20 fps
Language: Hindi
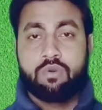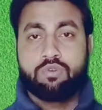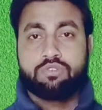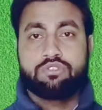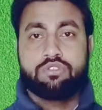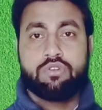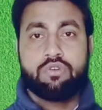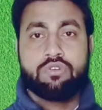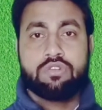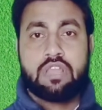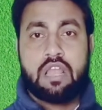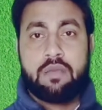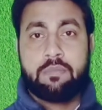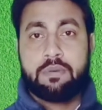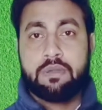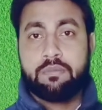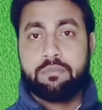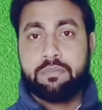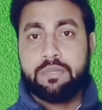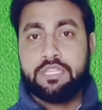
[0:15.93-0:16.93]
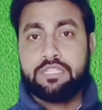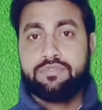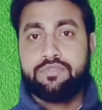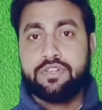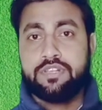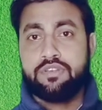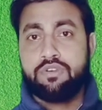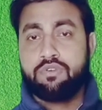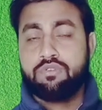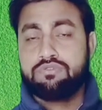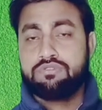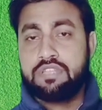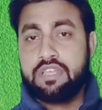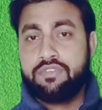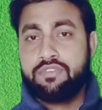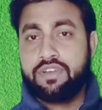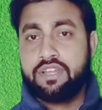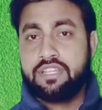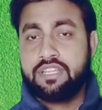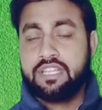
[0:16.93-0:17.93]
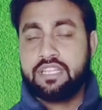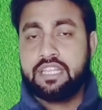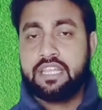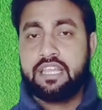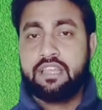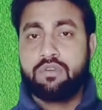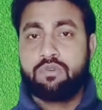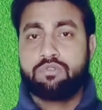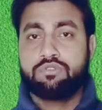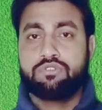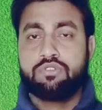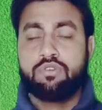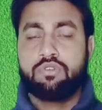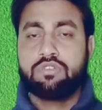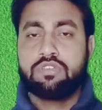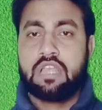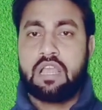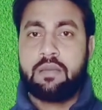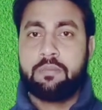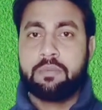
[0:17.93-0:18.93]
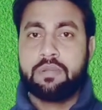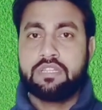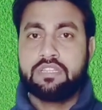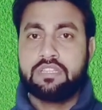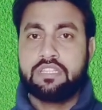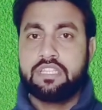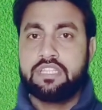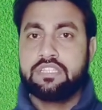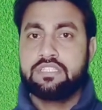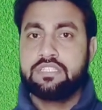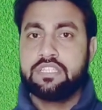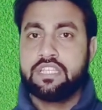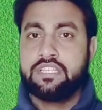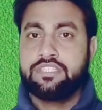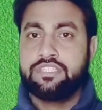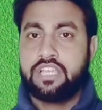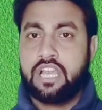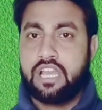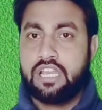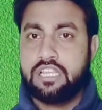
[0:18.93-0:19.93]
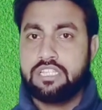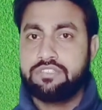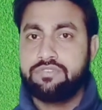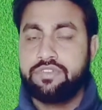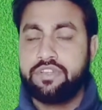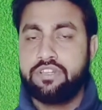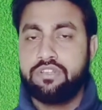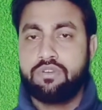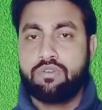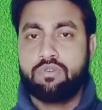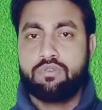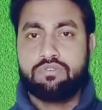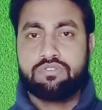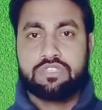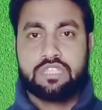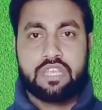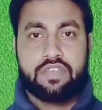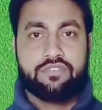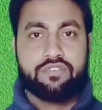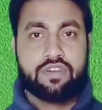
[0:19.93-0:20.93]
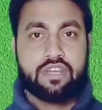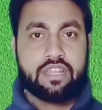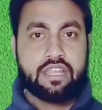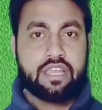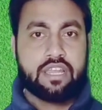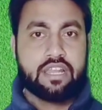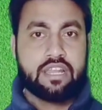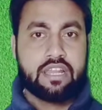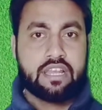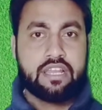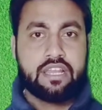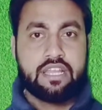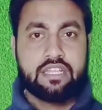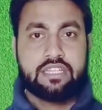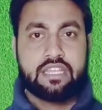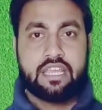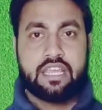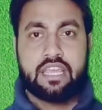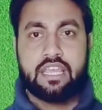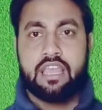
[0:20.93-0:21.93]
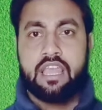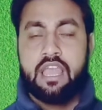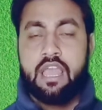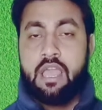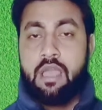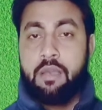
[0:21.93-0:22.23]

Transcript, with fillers: कुछ लोग यहाँ पर 20 वीडियो को सेव कर देते हैं कुछ लोग यहाँ पर 30 से 40 वीडियो को सेव करके रख लेते हैं